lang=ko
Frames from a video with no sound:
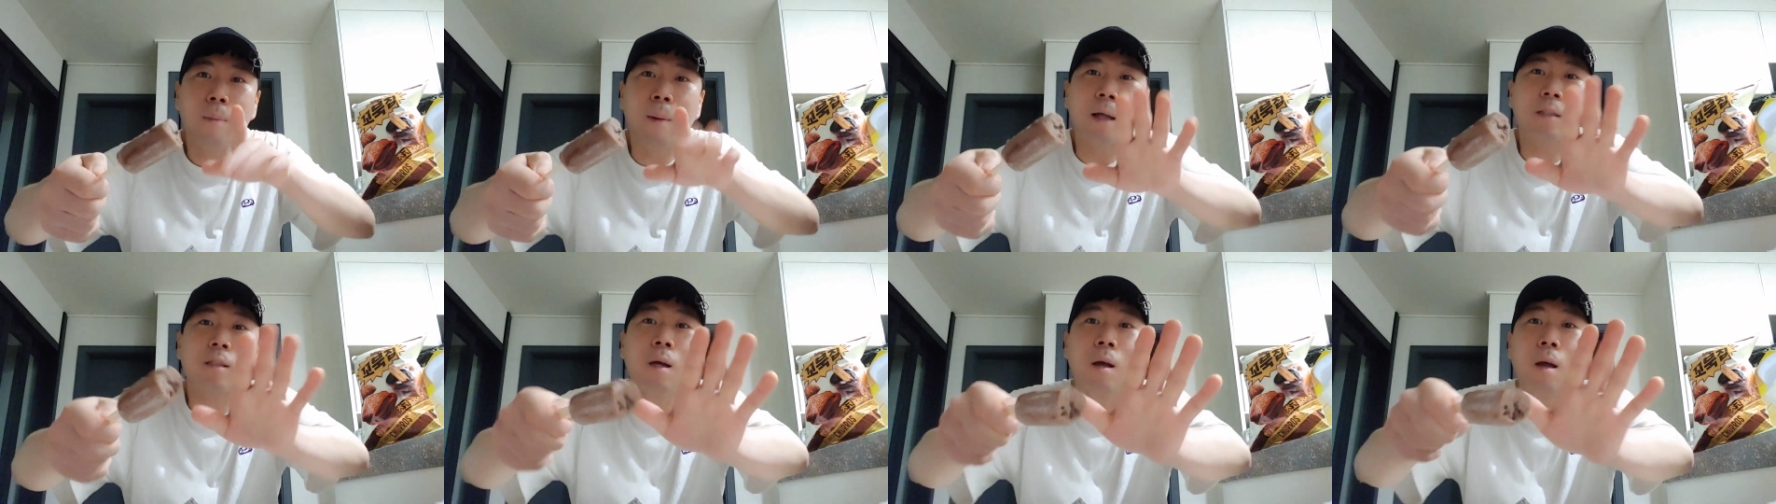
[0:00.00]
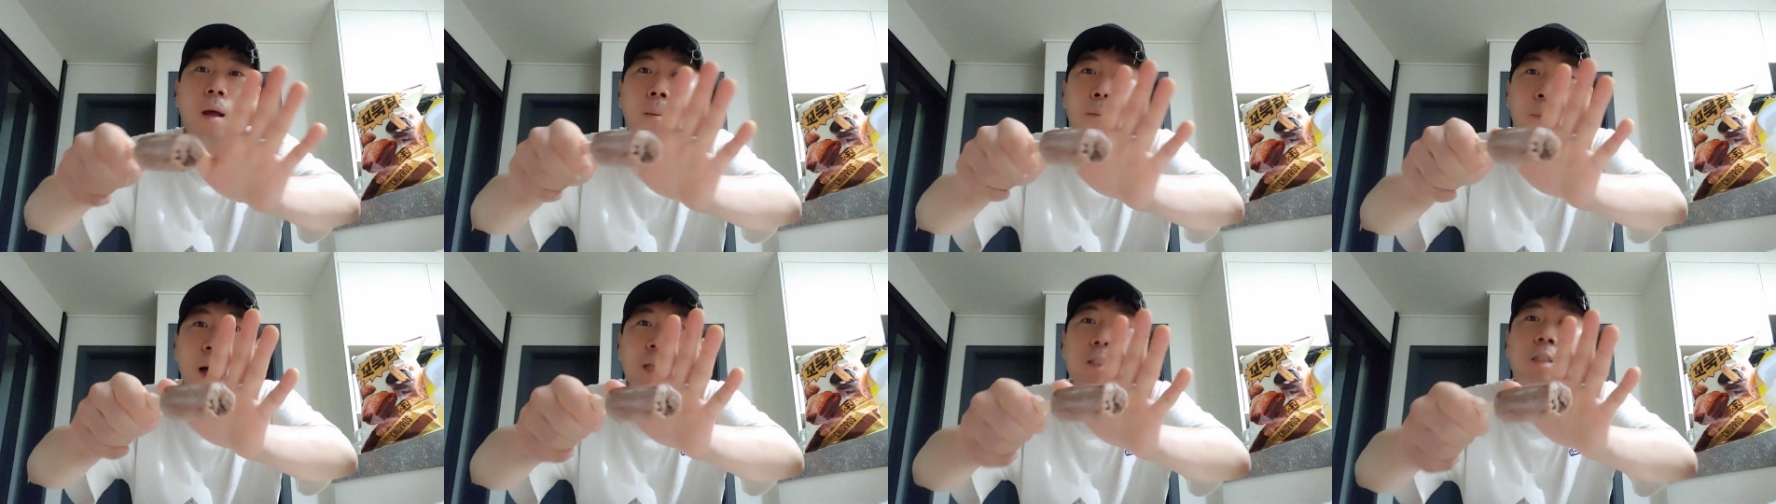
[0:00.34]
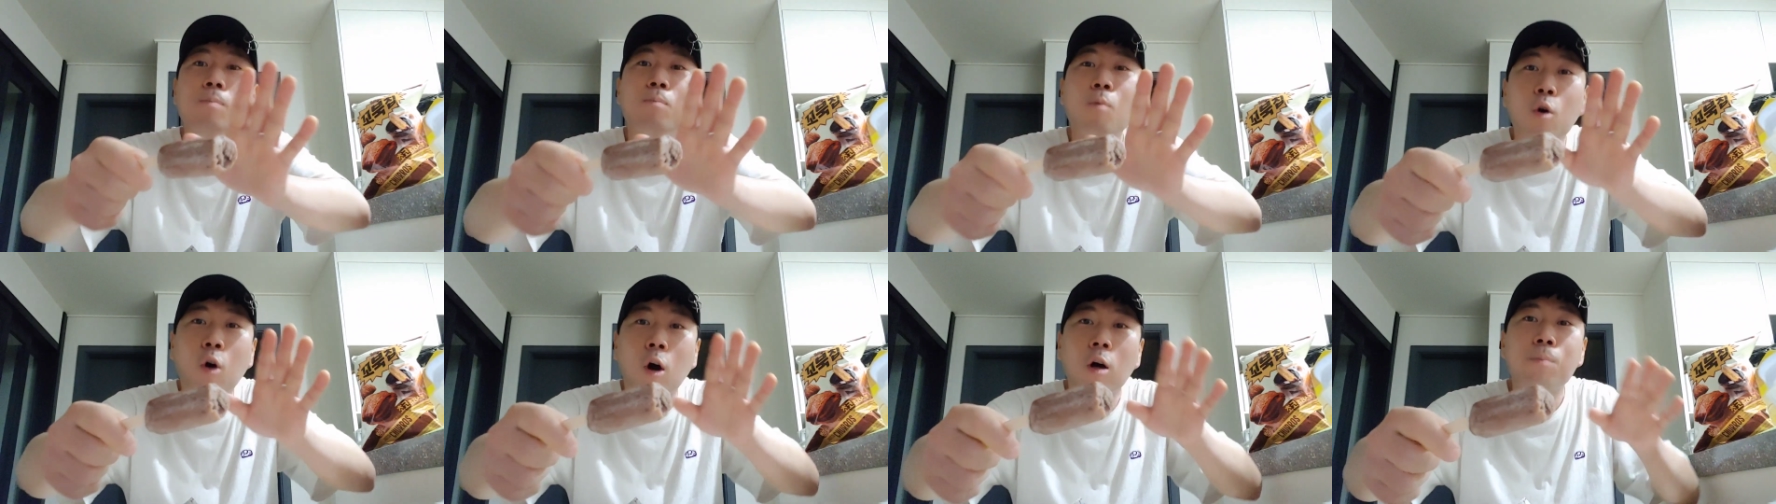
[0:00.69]
맛
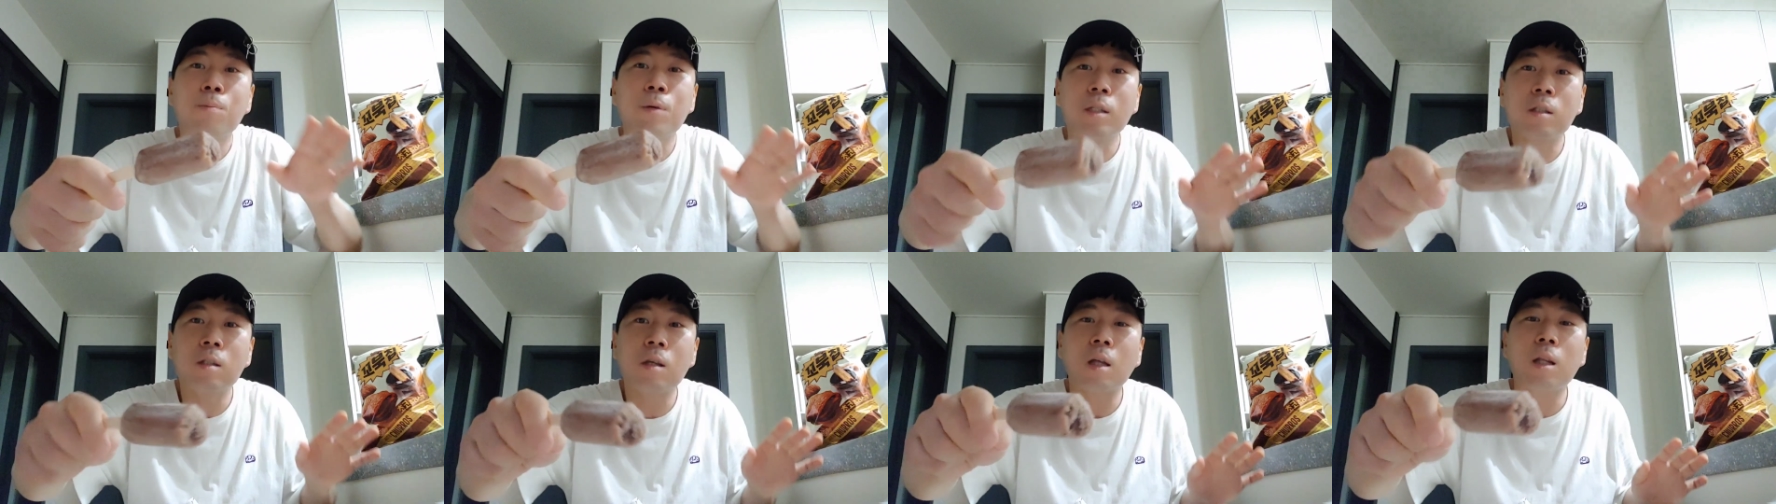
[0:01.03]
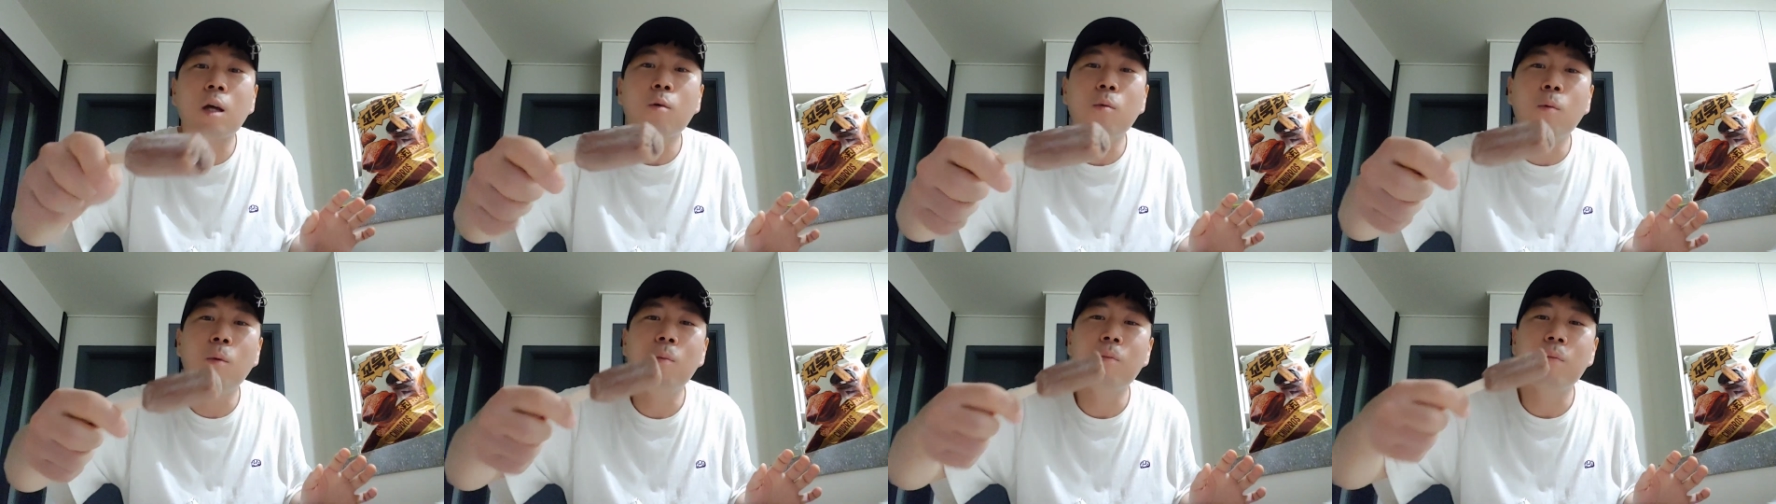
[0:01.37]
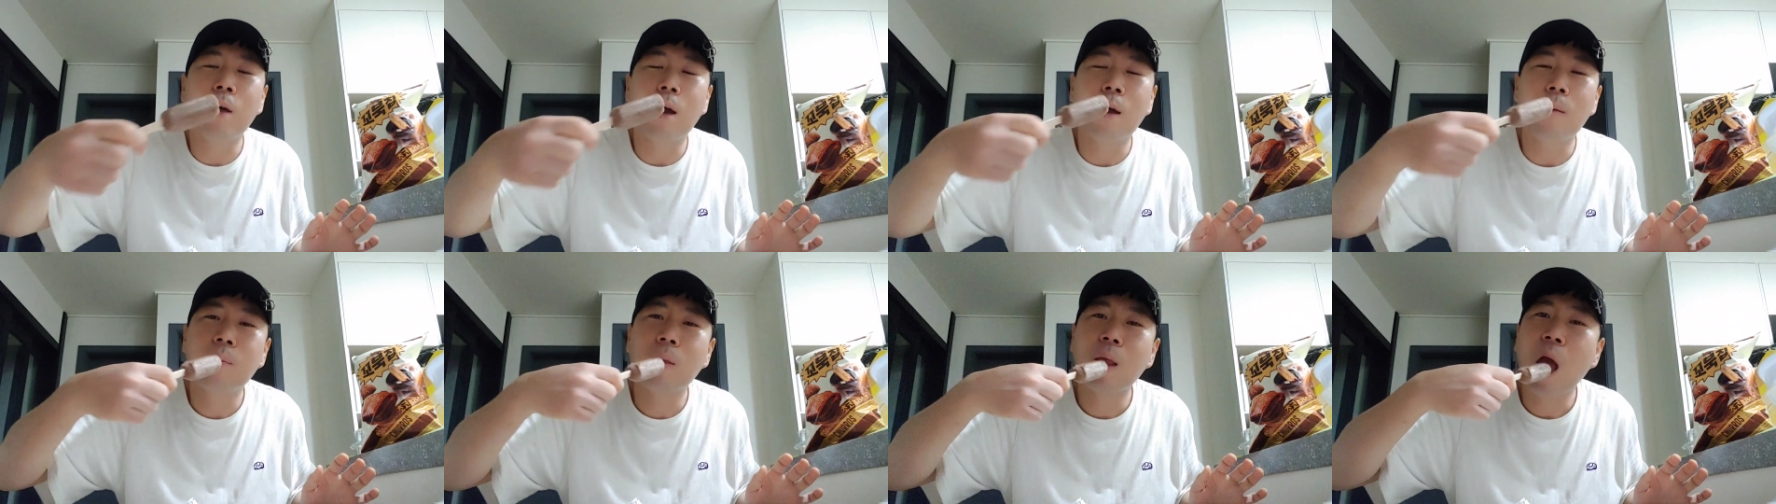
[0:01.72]
맛은 뭐 거의 비슷하다고 보면
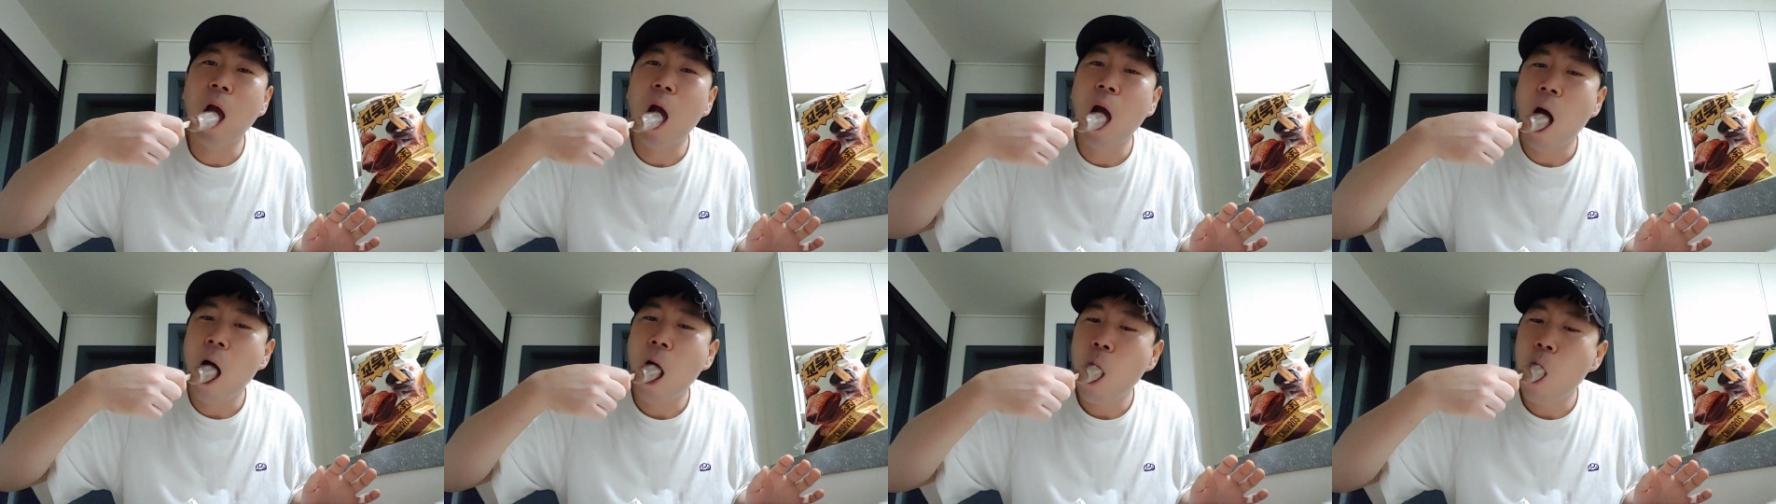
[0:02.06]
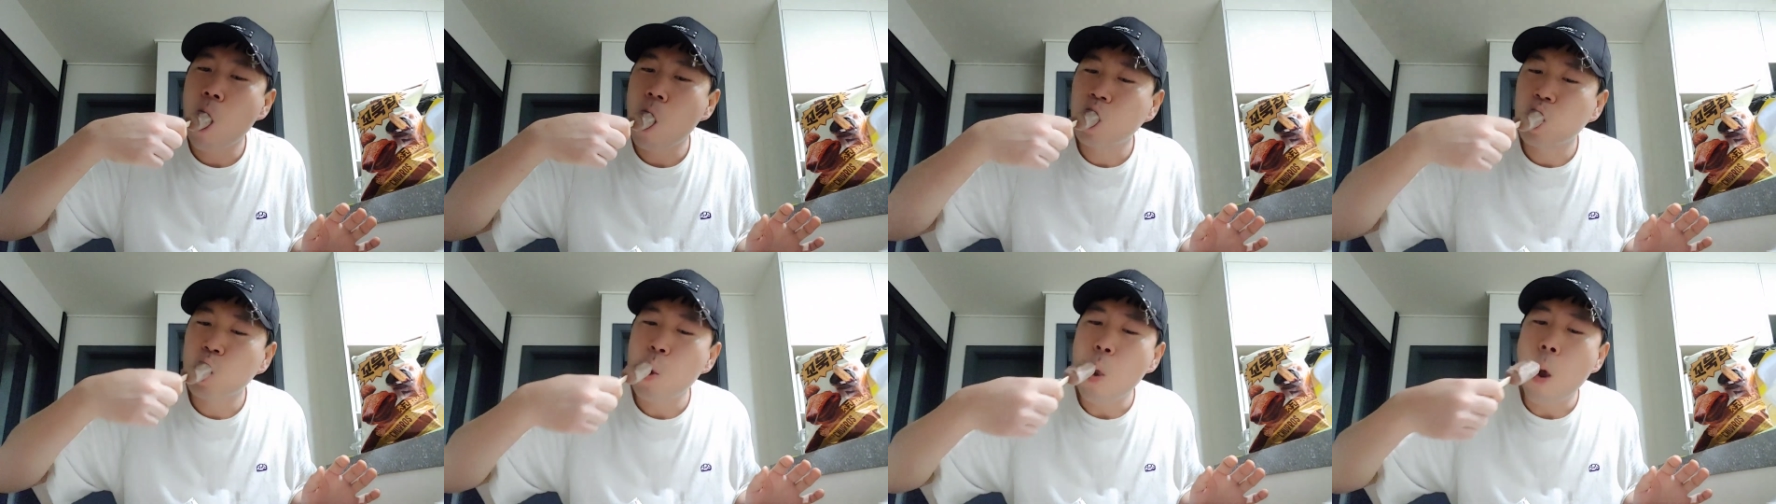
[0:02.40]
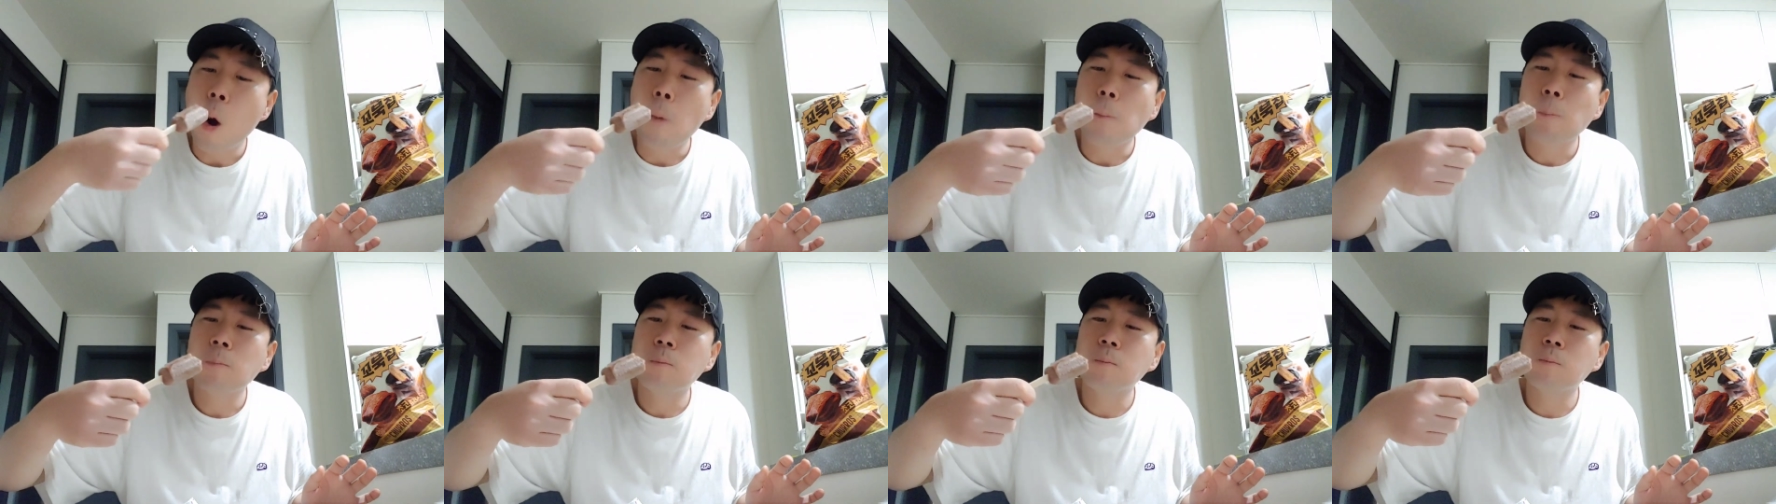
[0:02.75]
돼.
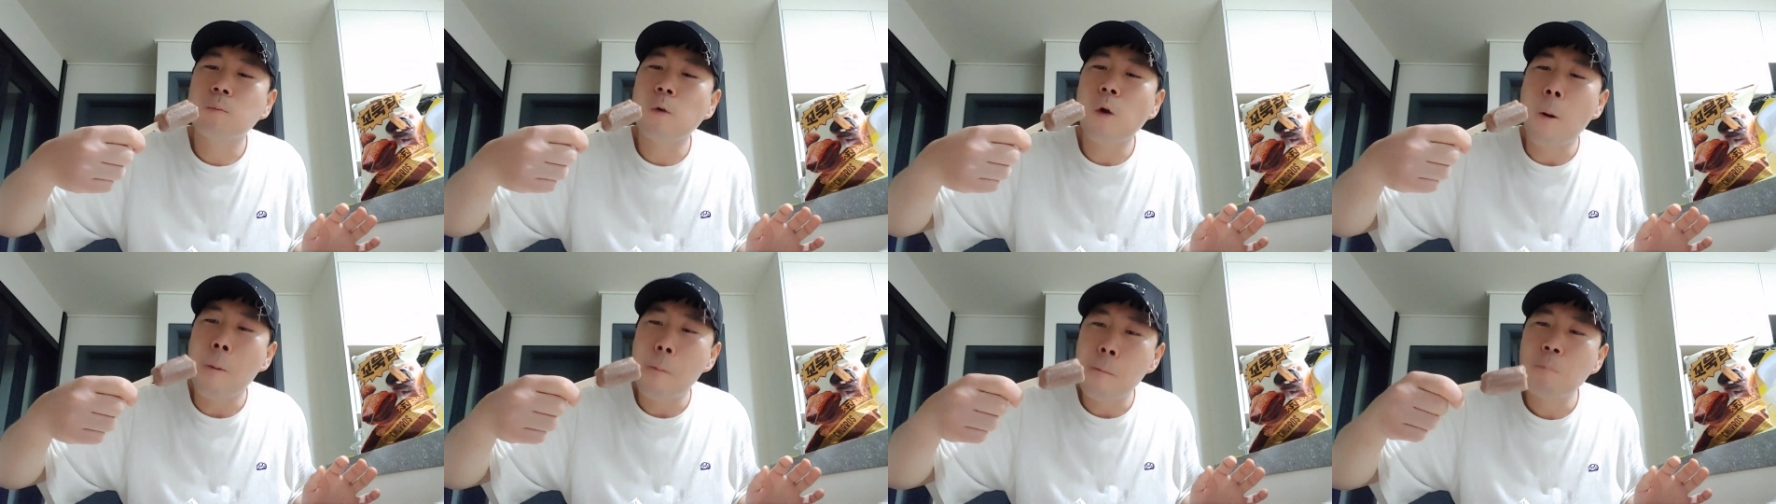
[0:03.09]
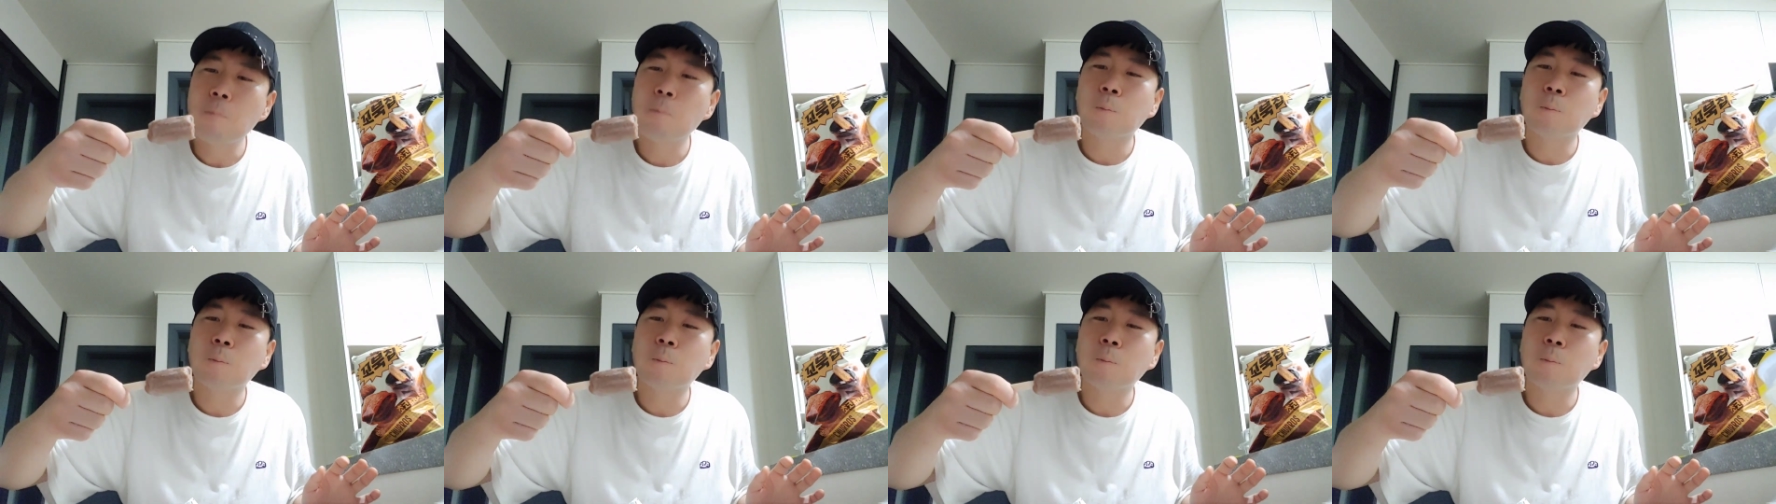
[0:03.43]
음.